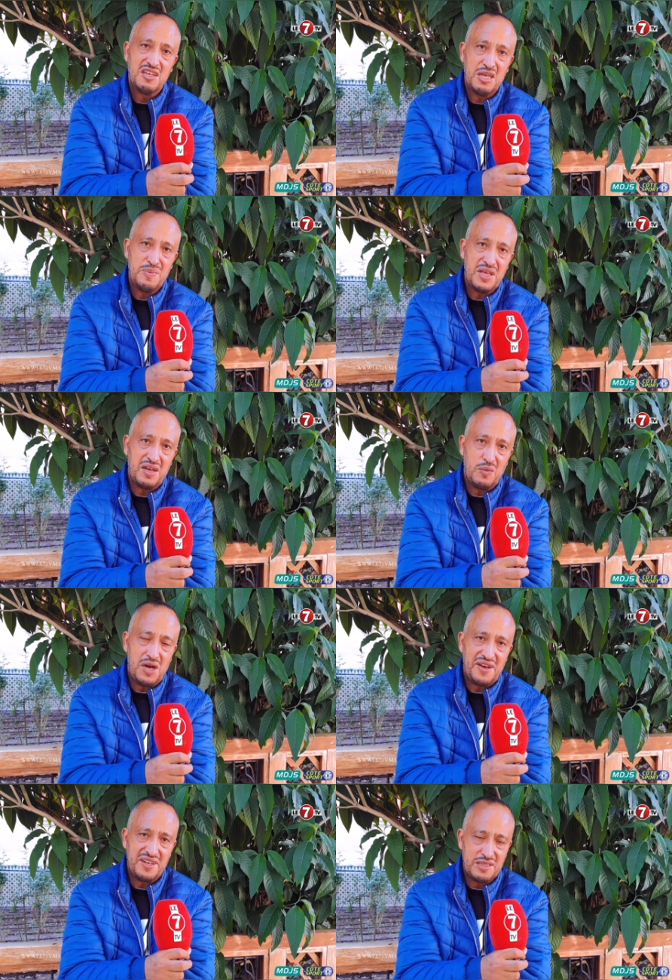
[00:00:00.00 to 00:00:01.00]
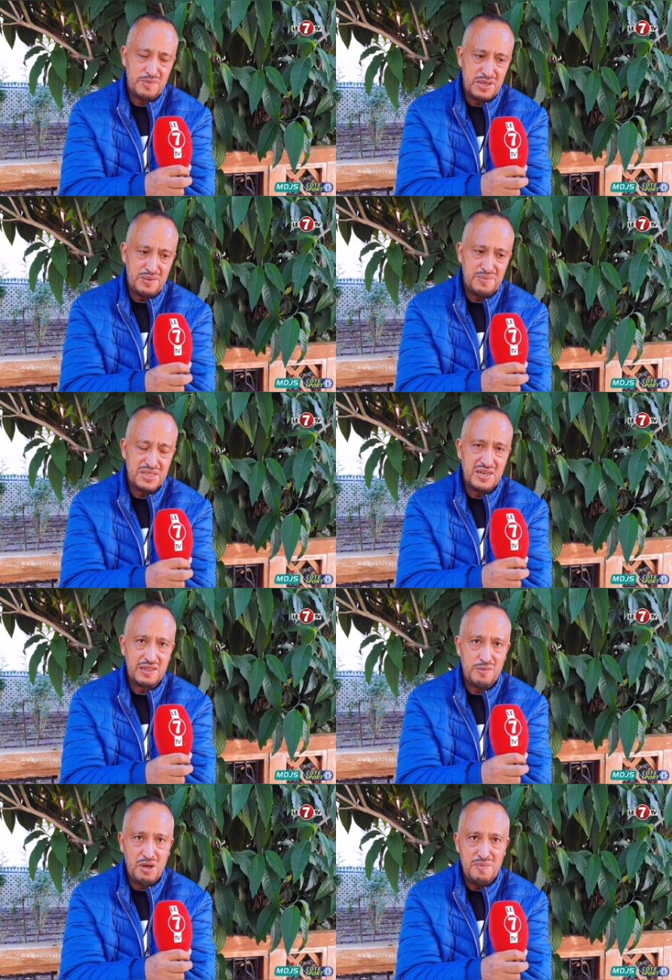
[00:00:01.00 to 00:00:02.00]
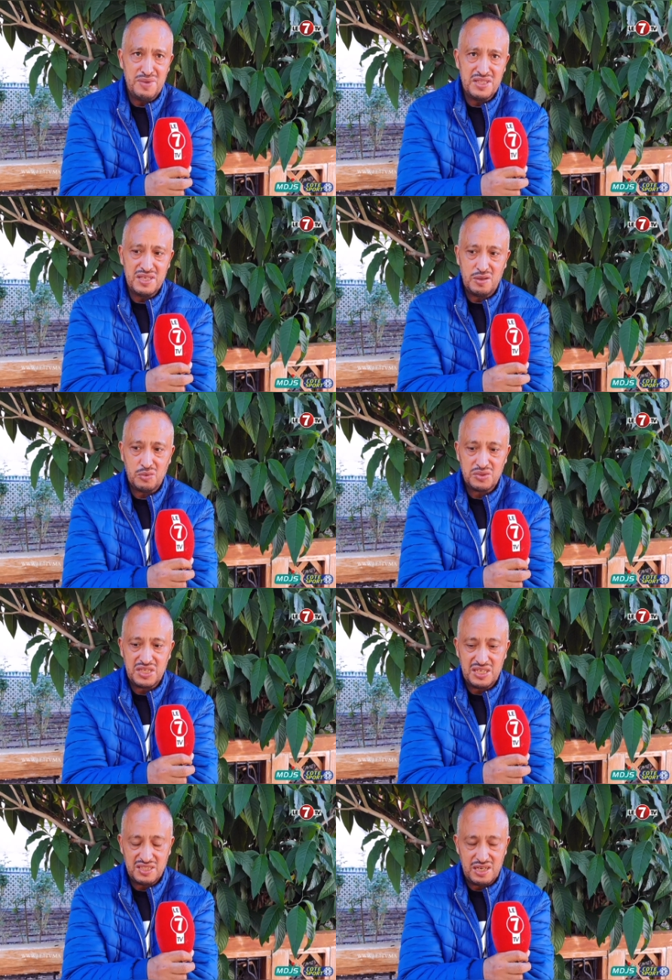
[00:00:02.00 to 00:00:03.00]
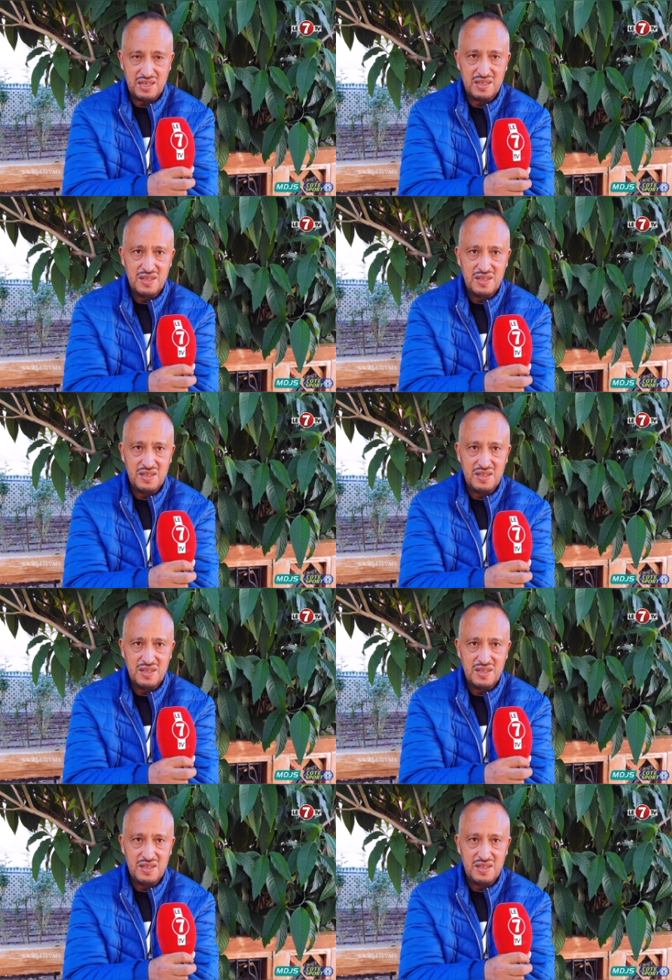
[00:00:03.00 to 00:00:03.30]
كبيره وعائده من مدينه المحمديه حتى